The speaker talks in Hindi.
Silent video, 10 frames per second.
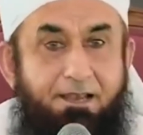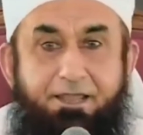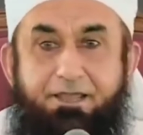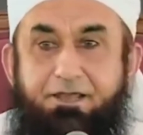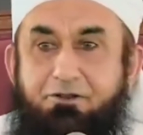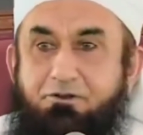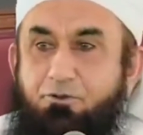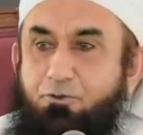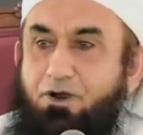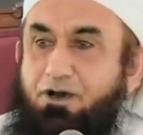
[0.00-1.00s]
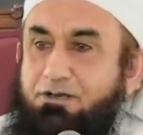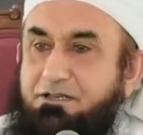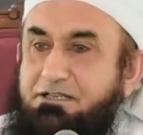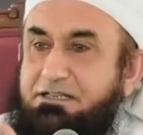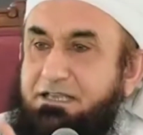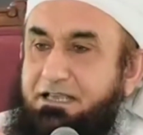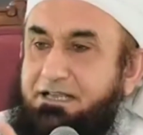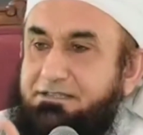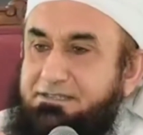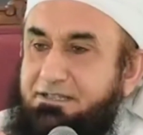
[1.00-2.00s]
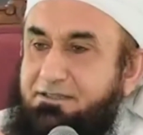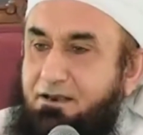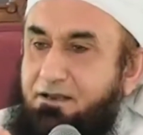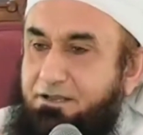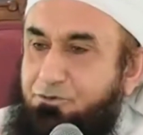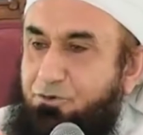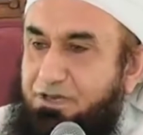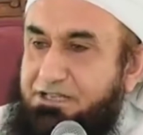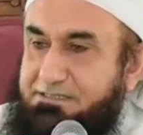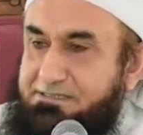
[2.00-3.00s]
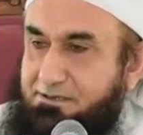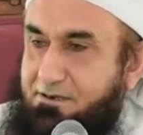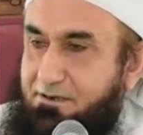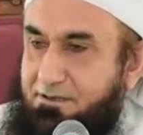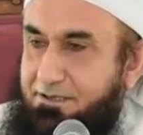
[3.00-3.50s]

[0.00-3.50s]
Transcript: लेकिन कुरान की एक सतर नहीं कोई लिख सका